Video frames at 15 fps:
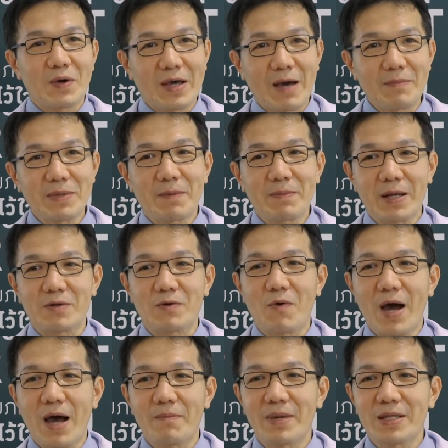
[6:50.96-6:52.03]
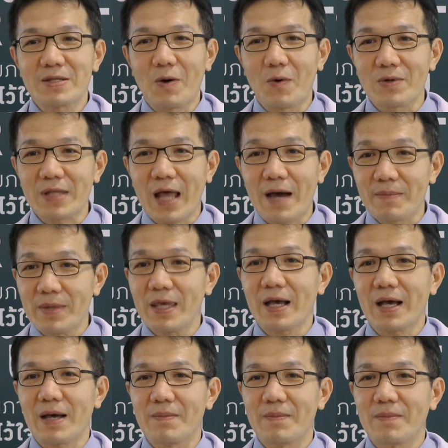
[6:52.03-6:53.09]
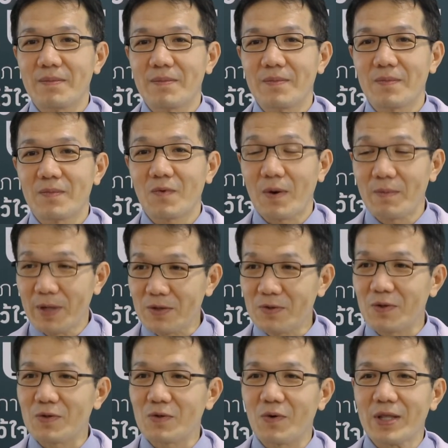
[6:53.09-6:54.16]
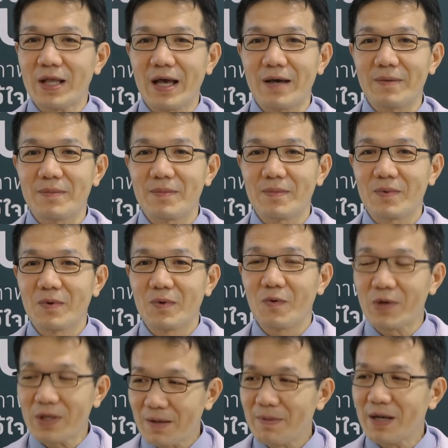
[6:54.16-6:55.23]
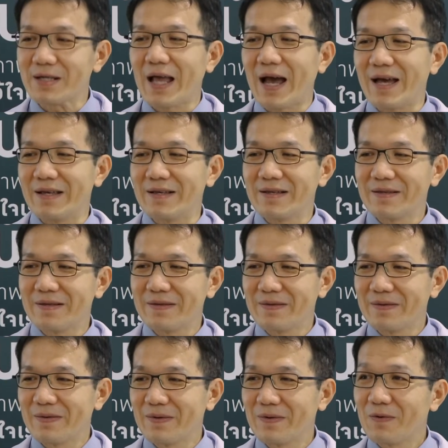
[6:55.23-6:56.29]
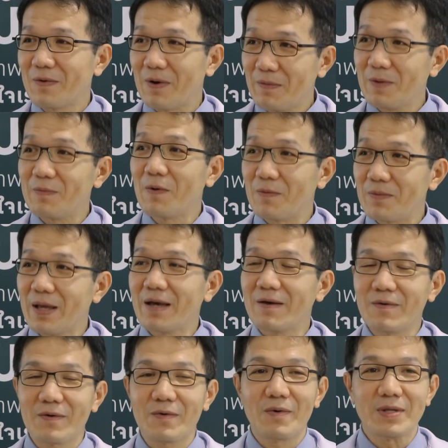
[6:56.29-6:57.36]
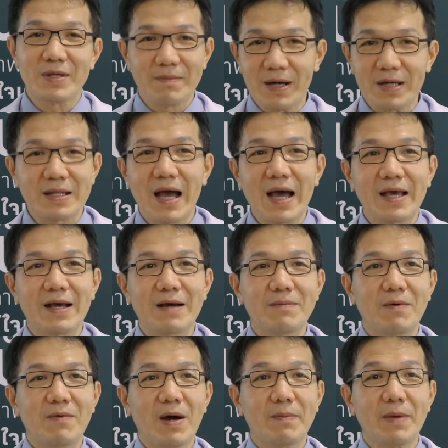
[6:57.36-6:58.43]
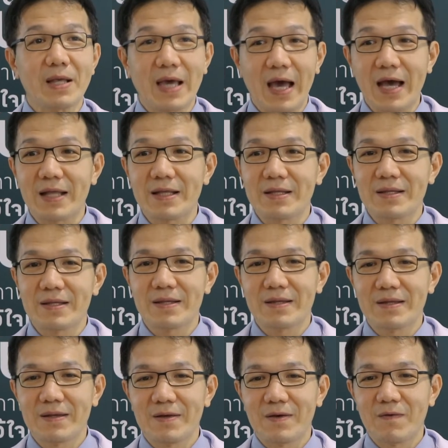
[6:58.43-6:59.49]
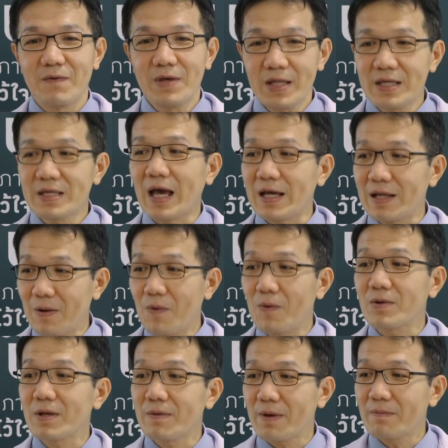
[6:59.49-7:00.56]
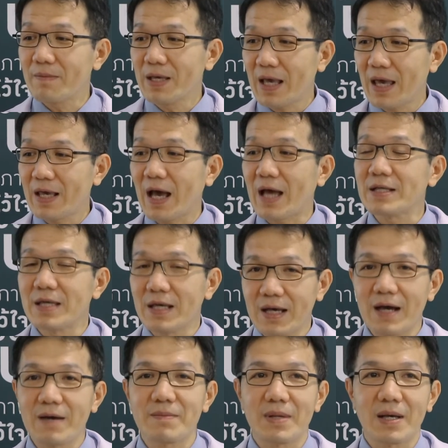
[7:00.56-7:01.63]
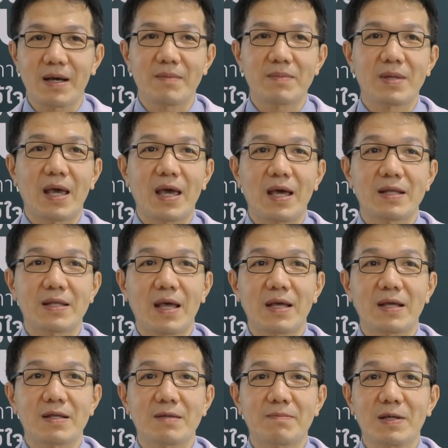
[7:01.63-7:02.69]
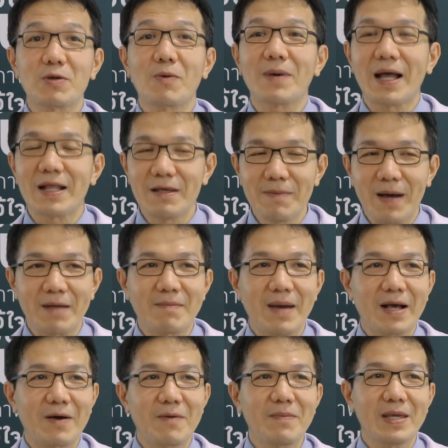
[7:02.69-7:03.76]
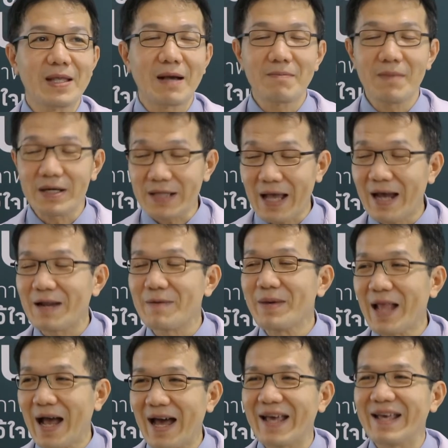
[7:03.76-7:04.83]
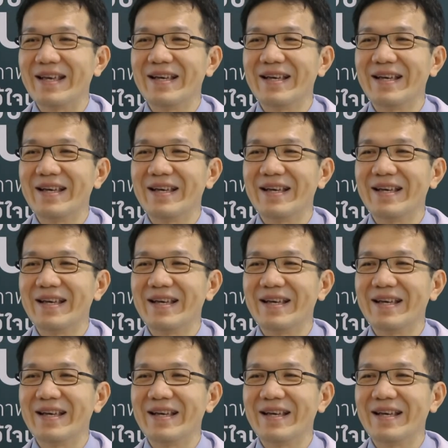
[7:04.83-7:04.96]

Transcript: คำจำกัดความมันตรงตามนี้ครับความเห็นส่วนตัวนะครับควรจะเบิกได้ความเห็นผมนะครับควรจะเบิกได้ครับเพราะว่าเป็นการวินิจฉัยโรคนะครับไม่ใช่การเช็คอัพนะครับแต่ประสบการณ์ที่ผ่านมาก็มีทั้งเบิกได้และไม่ได้